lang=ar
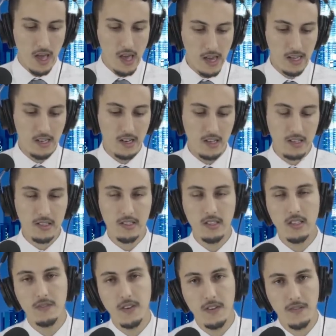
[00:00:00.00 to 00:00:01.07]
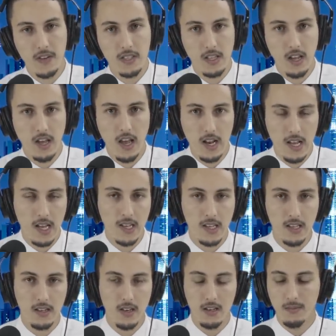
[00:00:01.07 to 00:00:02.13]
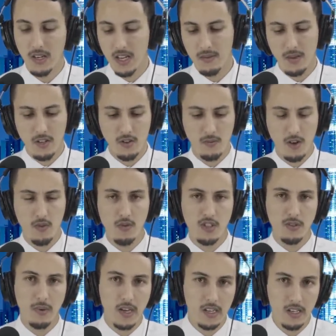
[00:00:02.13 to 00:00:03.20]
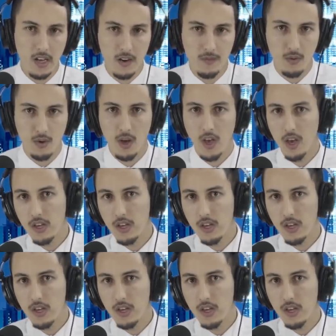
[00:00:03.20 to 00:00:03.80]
أعلنت الصعيد في الفترة الأخيرة المغاربة اليوم كل شيء باغيين يعرفوا